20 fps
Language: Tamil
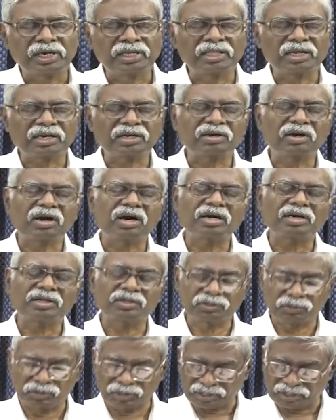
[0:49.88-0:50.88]
எதற்காக
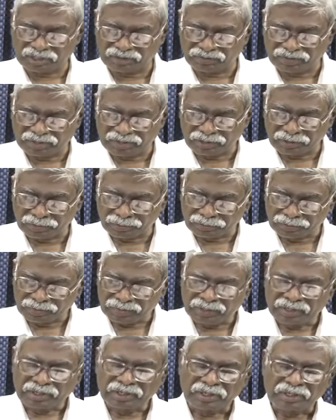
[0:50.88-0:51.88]
துதிக்க வேண்டும்
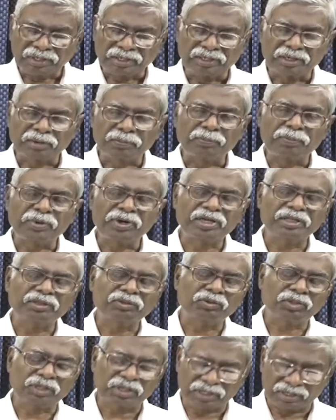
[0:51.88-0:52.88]
எப்படி
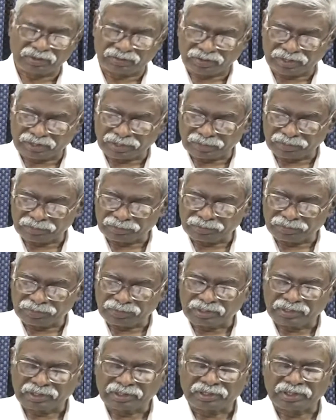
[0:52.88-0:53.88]
துதிக்க வேண்டும்
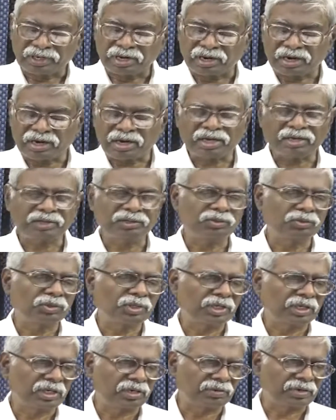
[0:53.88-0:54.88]
யார்
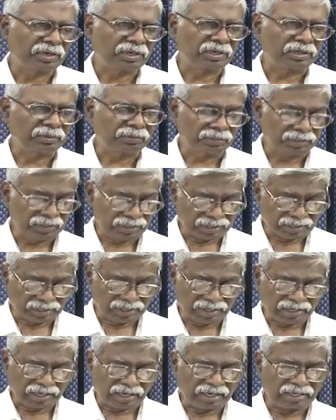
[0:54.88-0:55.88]
துதிக்க வேண்டும்
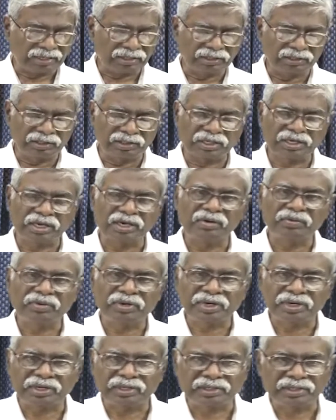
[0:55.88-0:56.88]
என்கிற ஐந்து
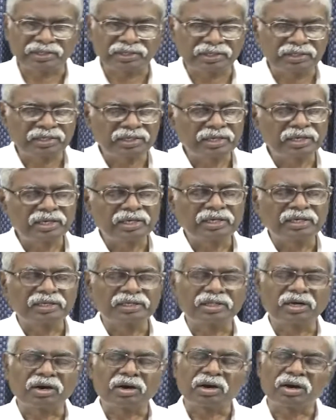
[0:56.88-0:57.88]
கேள்விகளுக்கு
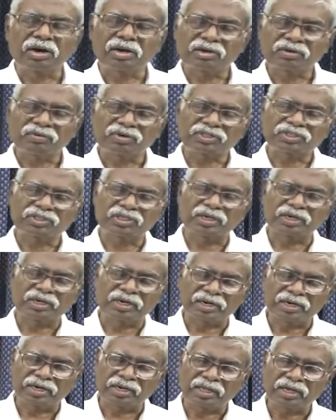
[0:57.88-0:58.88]
இந்த ஆறு
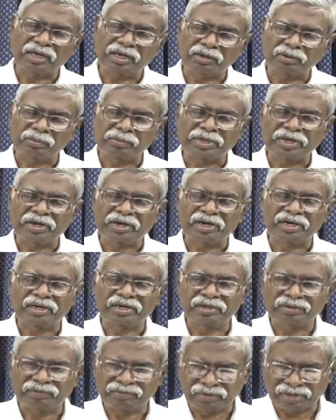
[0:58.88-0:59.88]
வசனங்களிலே
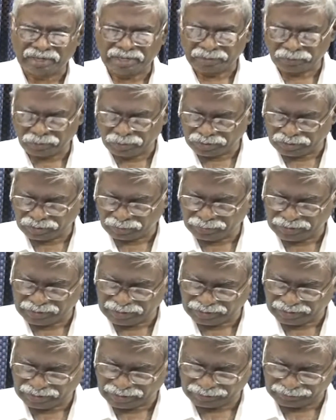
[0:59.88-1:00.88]
அருமையாக விடை
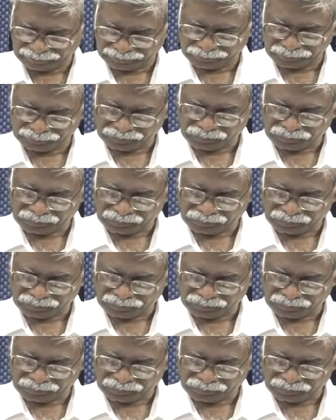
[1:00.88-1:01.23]
கொடுக்கப்பட்டிருக்கிறது